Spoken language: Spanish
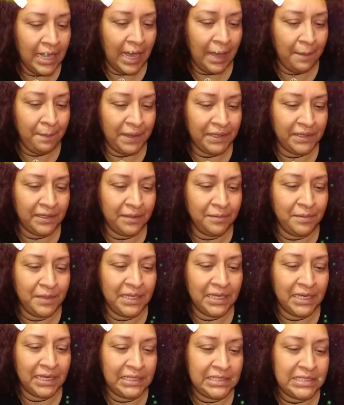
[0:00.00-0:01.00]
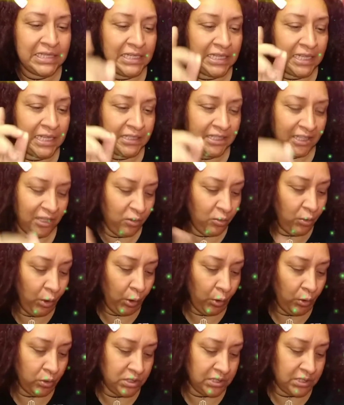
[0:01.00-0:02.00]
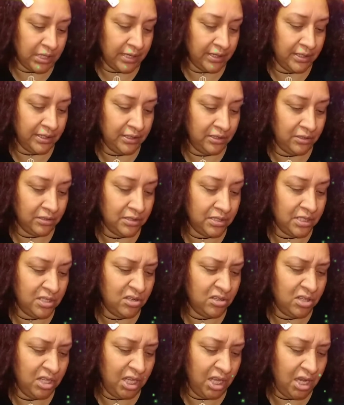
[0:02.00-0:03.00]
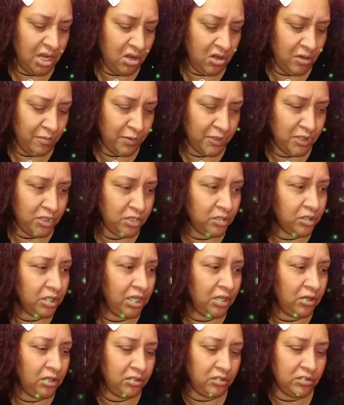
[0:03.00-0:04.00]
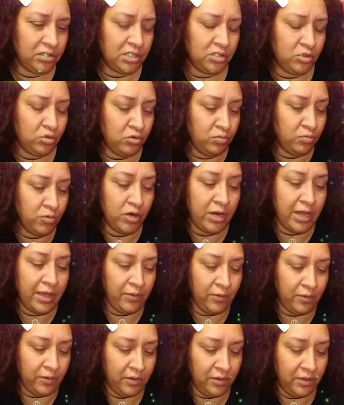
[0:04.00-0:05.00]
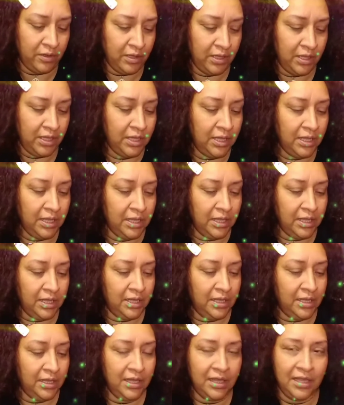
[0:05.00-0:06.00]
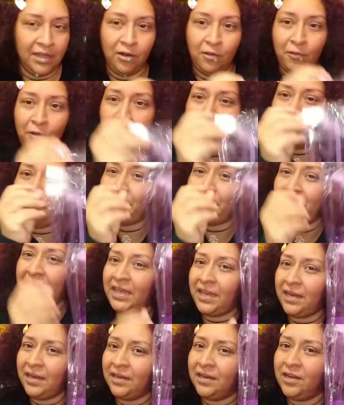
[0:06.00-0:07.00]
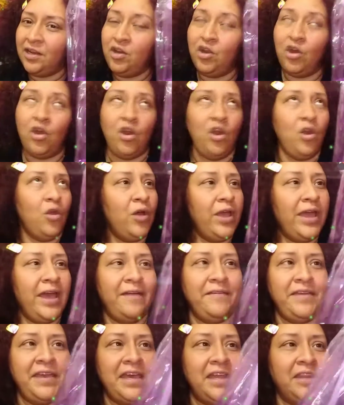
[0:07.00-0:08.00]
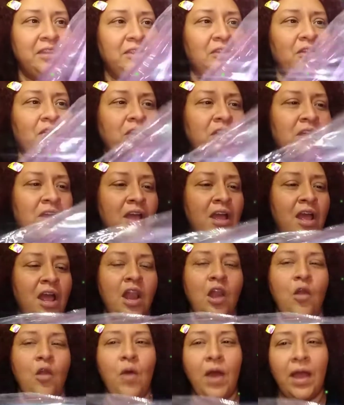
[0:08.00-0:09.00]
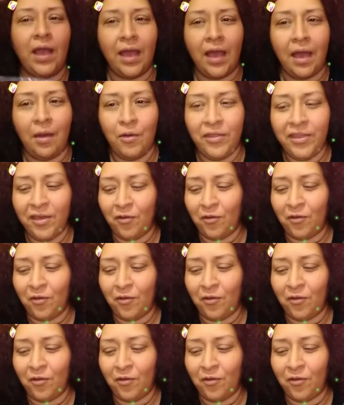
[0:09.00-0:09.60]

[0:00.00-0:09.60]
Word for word: aparte me dice Itzel ya tiene un rosa. Entonces yo dije, no, pues yo quiero entonces un morado. Lo voy a abrir, no lo he abierto. Lo acabo de